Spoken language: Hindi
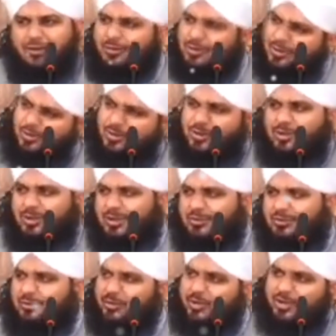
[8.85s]
नहीं देता
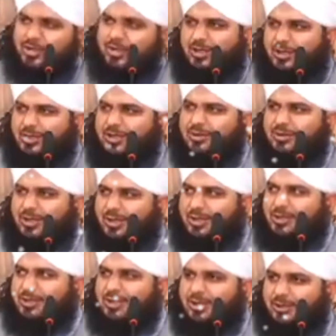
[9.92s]
समेट के ले जाते हैं
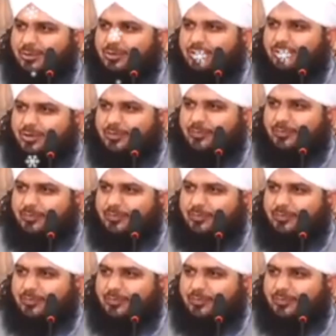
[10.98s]
हर शेख कबर में